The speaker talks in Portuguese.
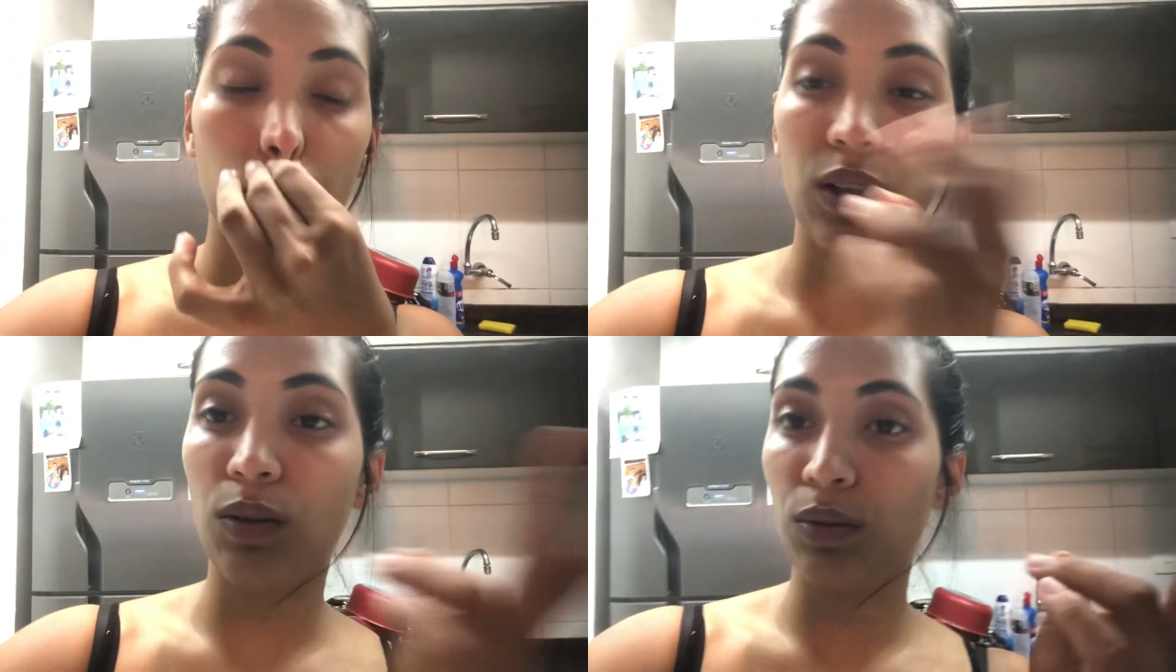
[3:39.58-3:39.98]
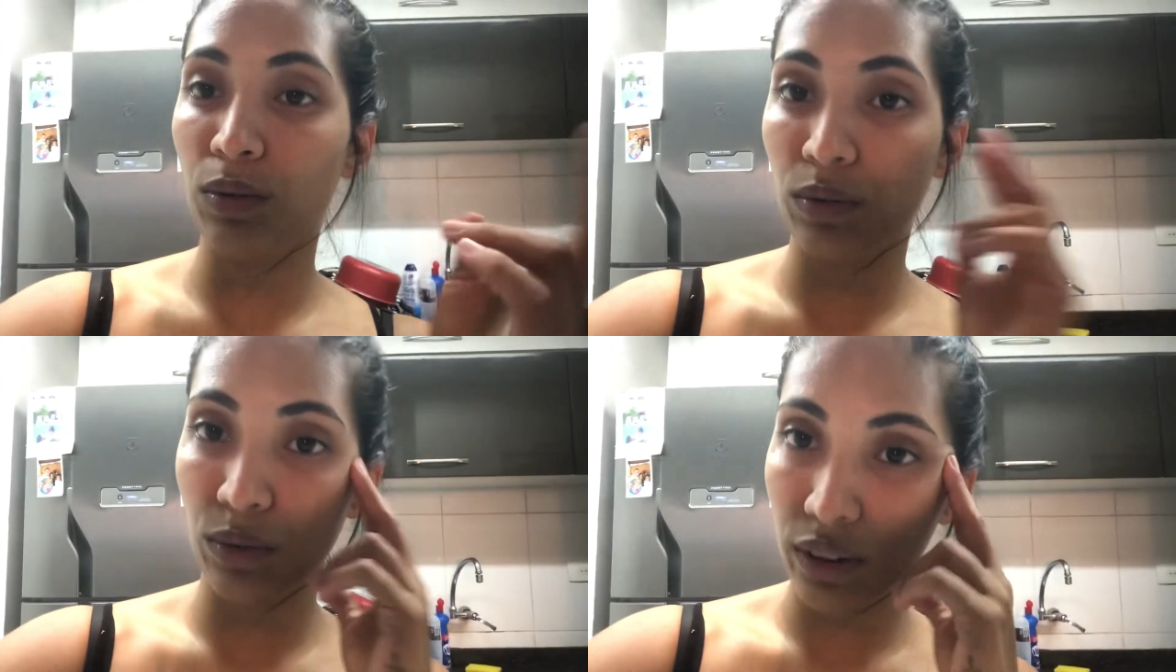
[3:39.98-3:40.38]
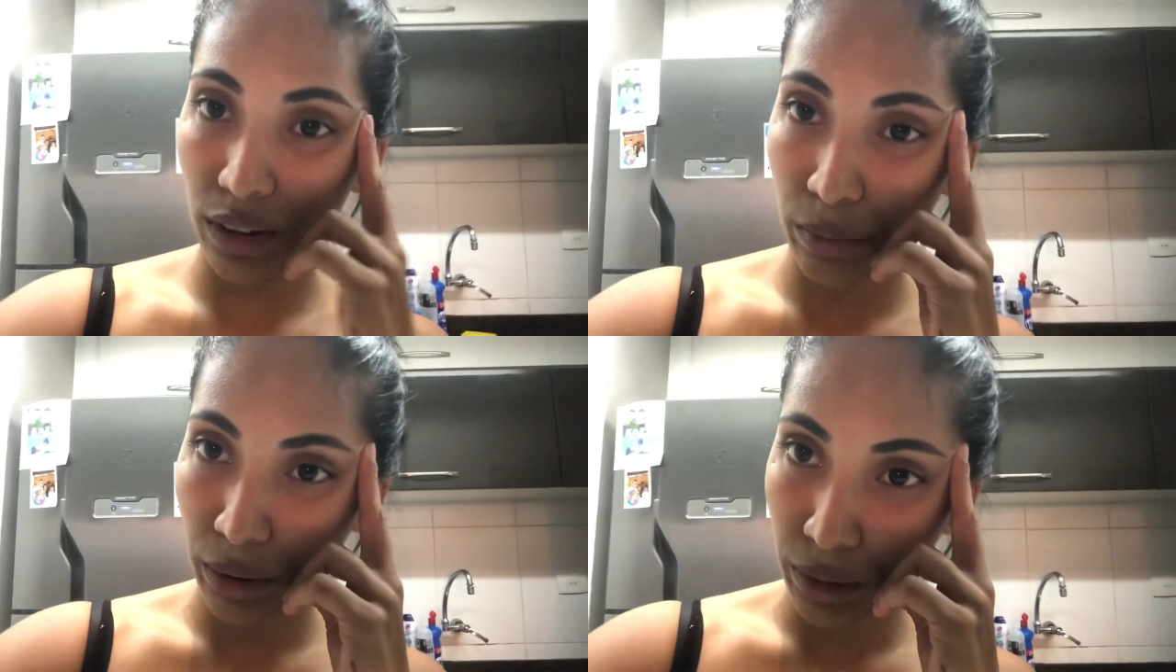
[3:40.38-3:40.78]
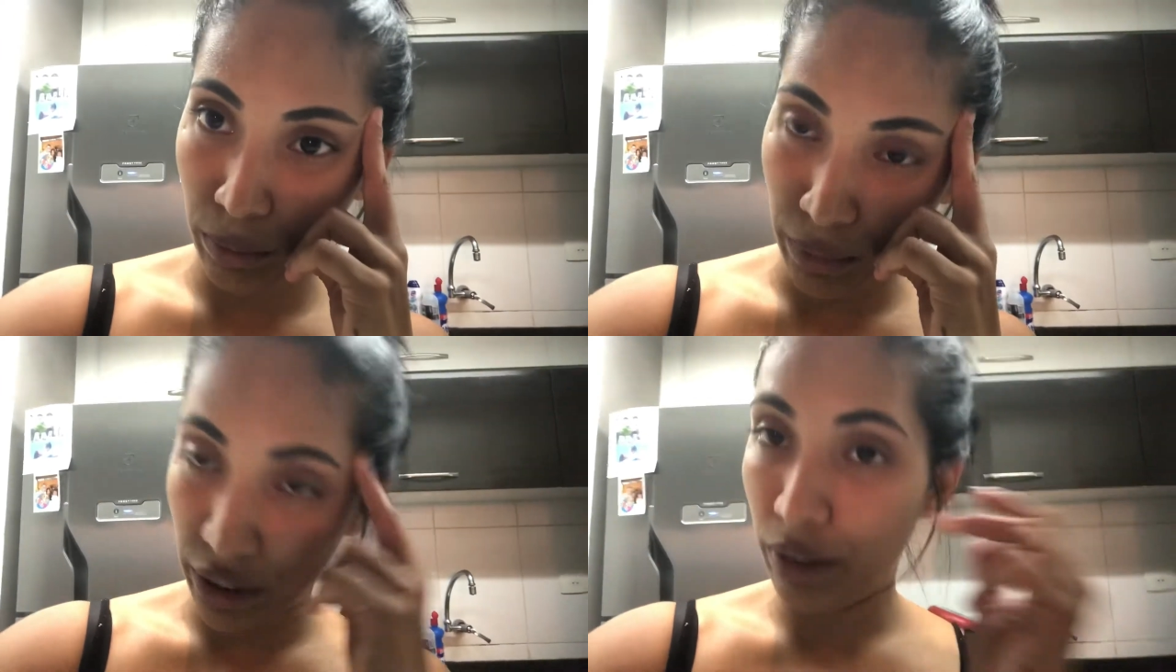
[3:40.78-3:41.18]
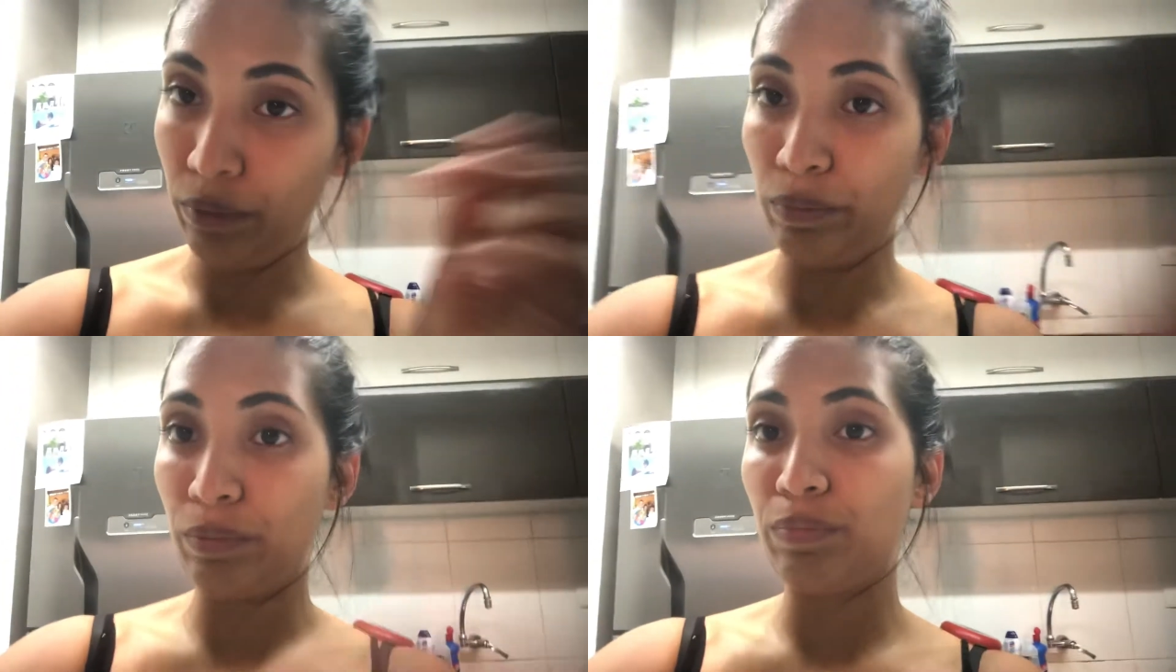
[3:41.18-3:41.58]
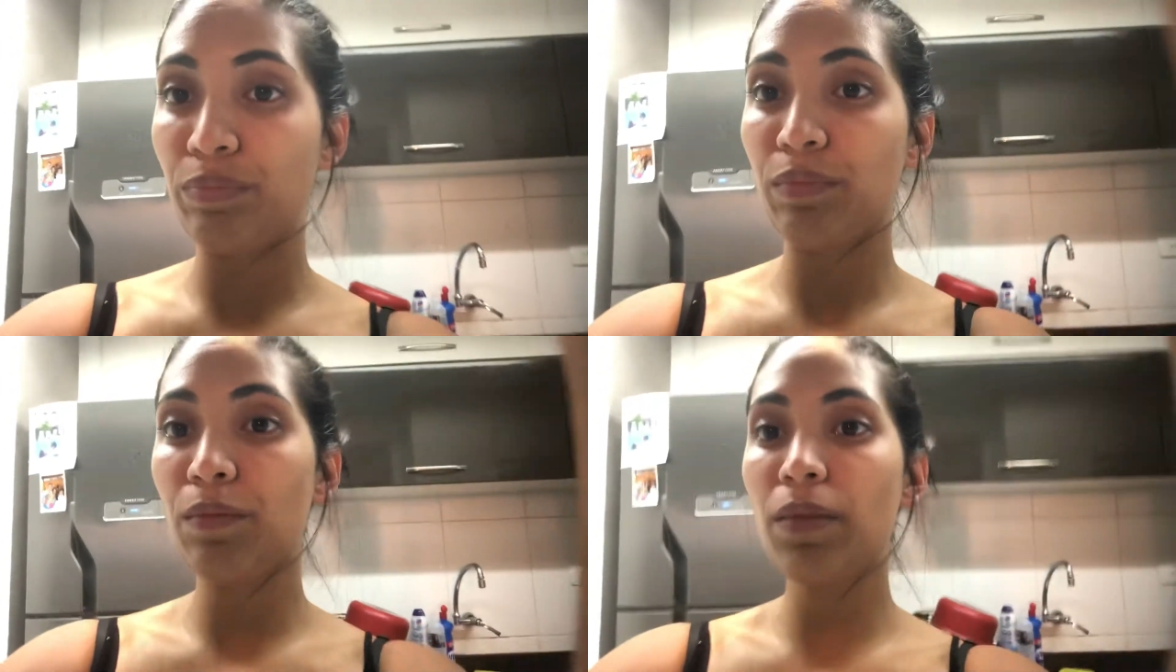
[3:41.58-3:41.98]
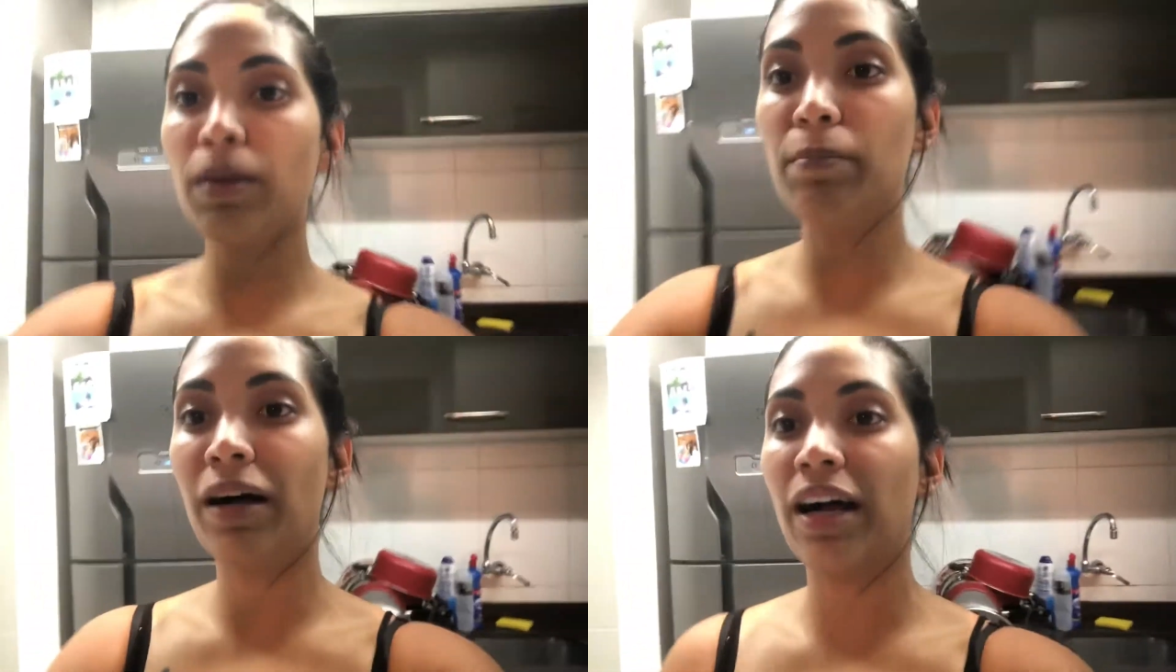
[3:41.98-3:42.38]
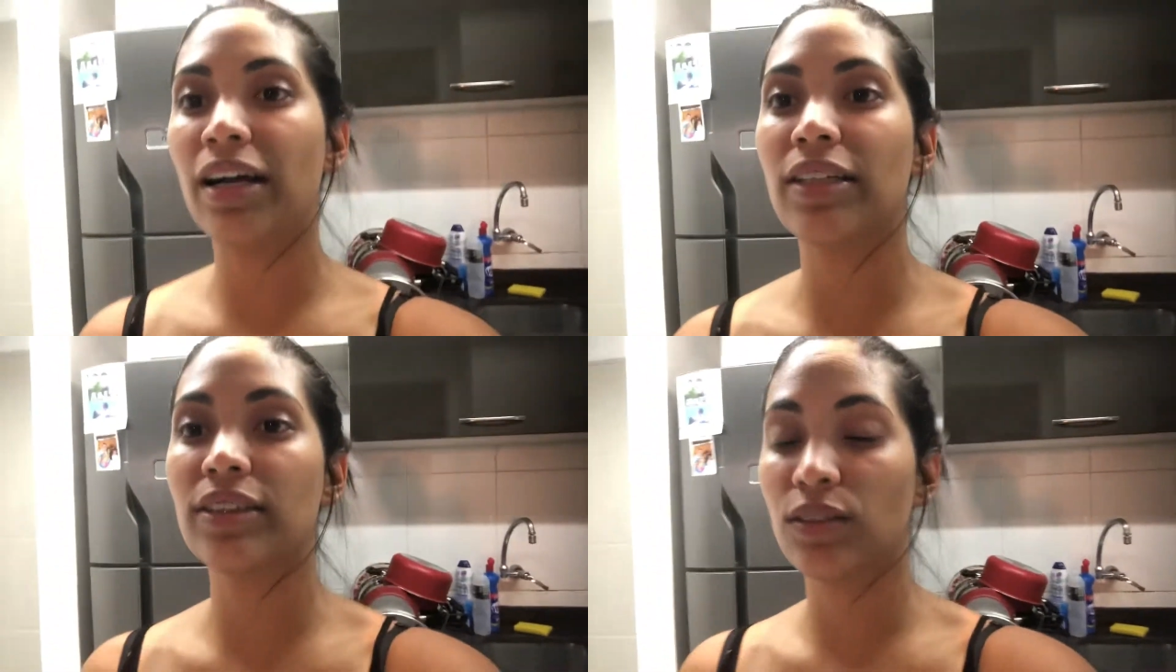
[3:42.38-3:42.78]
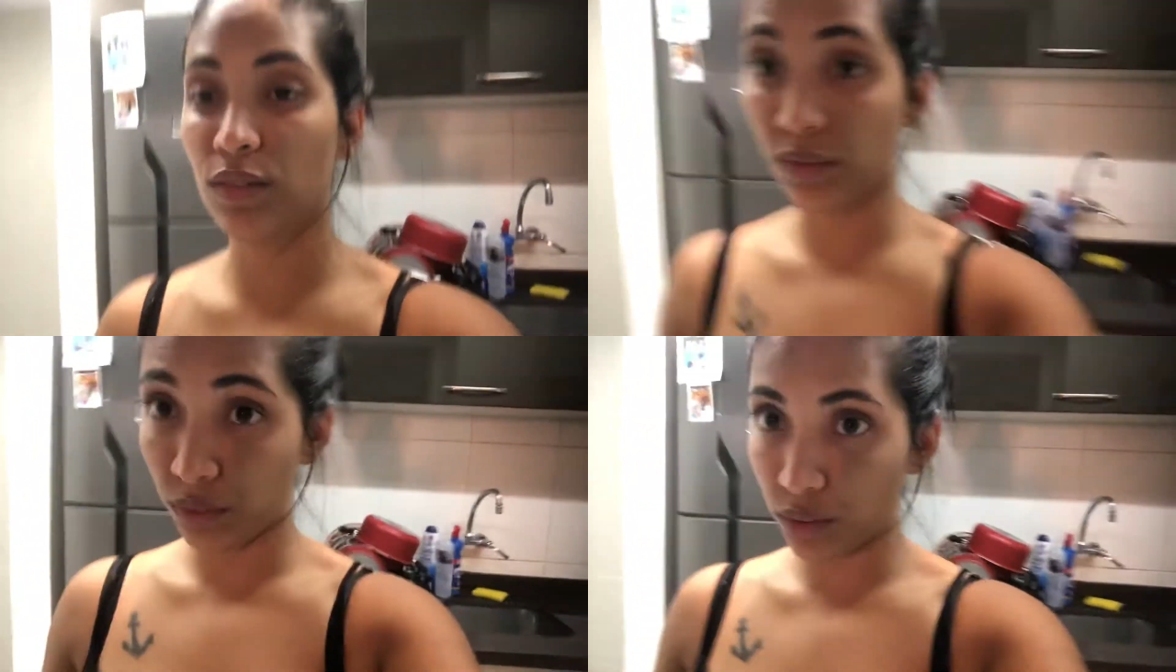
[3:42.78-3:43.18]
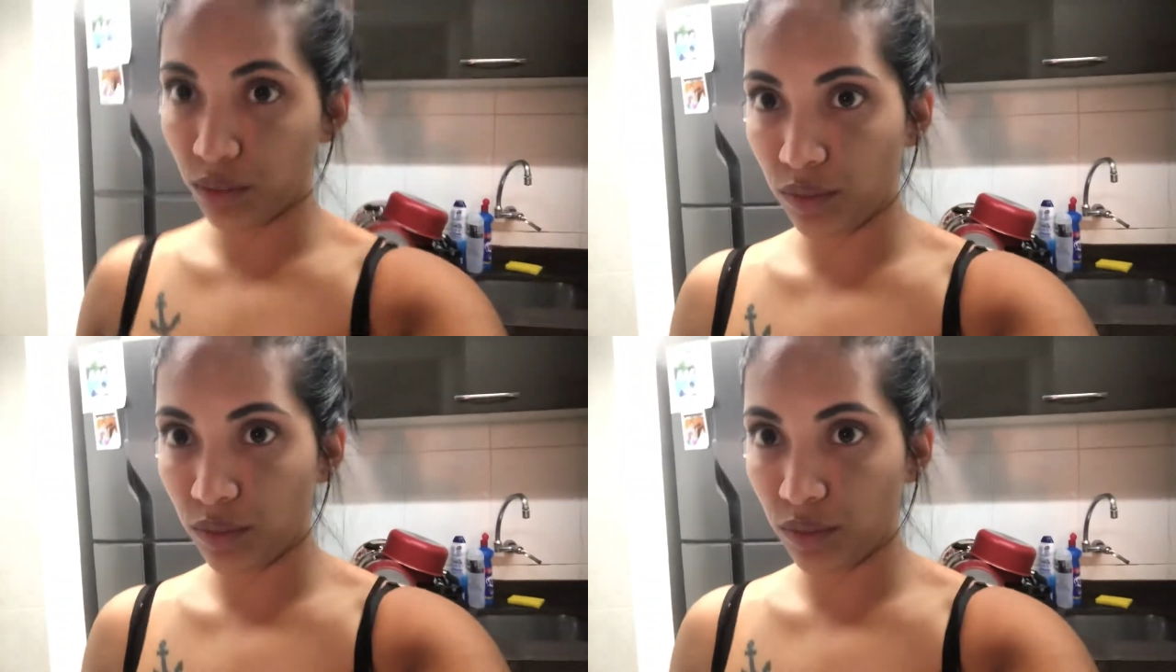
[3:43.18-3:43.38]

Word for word: E com duas irmãs minhas. Mas eu vou,